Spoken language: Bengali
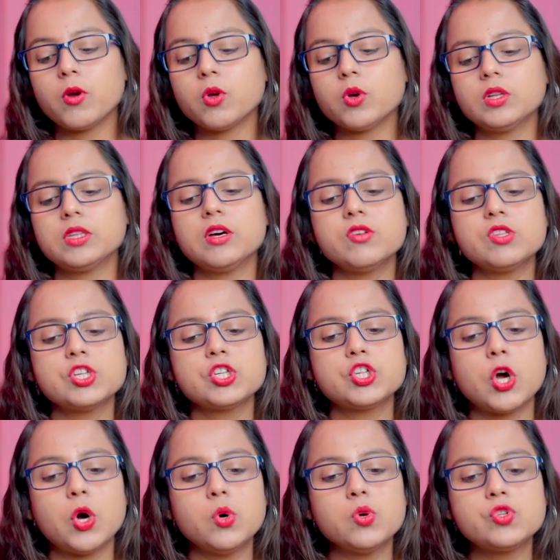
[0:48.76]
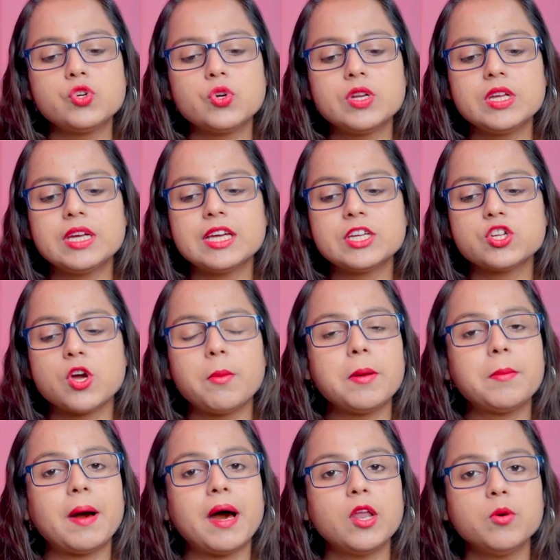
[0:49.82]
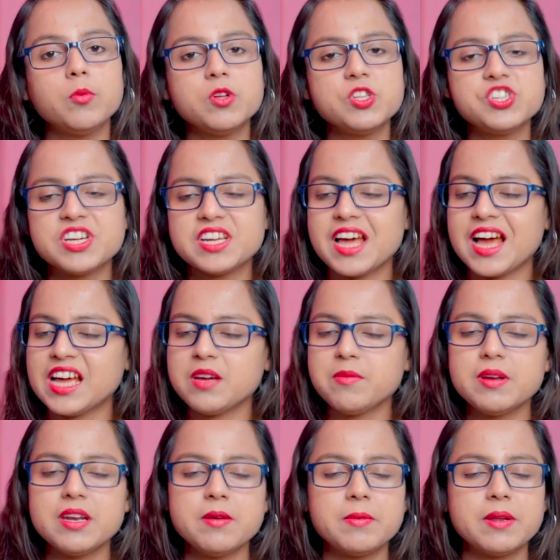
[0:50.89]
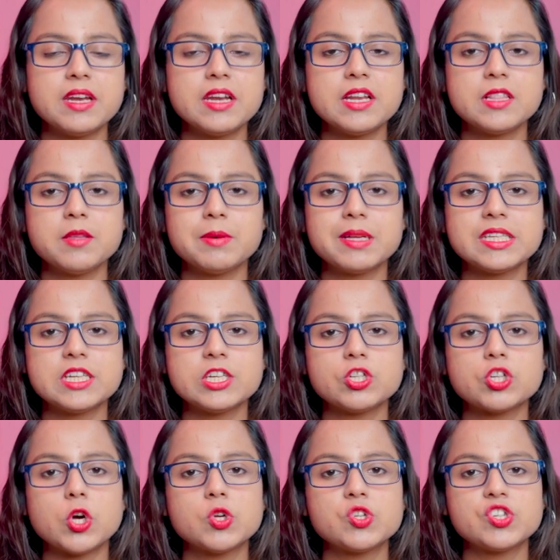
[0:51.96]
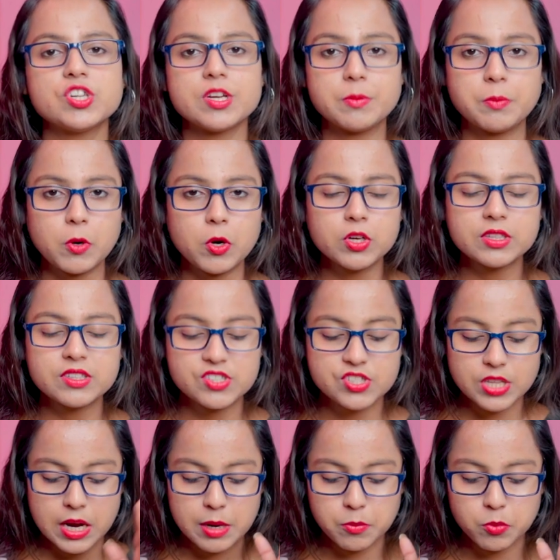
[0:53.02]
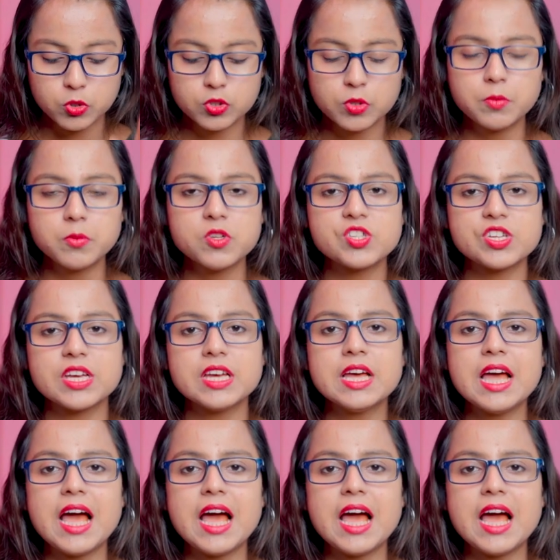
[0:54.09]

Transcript: বড় কথা হচ্ছে সহচরীকে সবাই ভালো বলছে এটা একেবারেই মেনে নিতে পারছে না সহচরীর বর তার বক্তব্য যে